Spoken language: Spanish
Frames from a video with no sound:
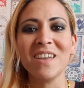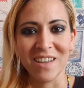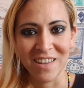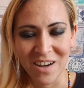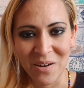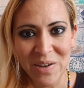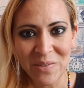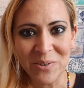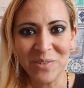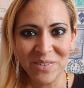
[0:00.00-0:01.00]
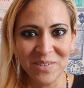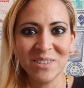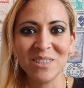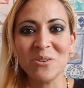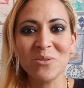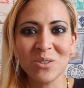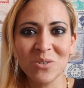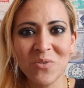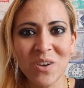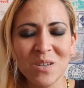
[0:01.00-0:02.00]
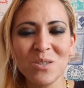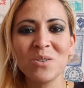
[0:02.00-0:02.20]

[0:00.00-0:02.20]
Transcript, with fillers: Y de nuevo, ¿no? Si yo estoy feliz,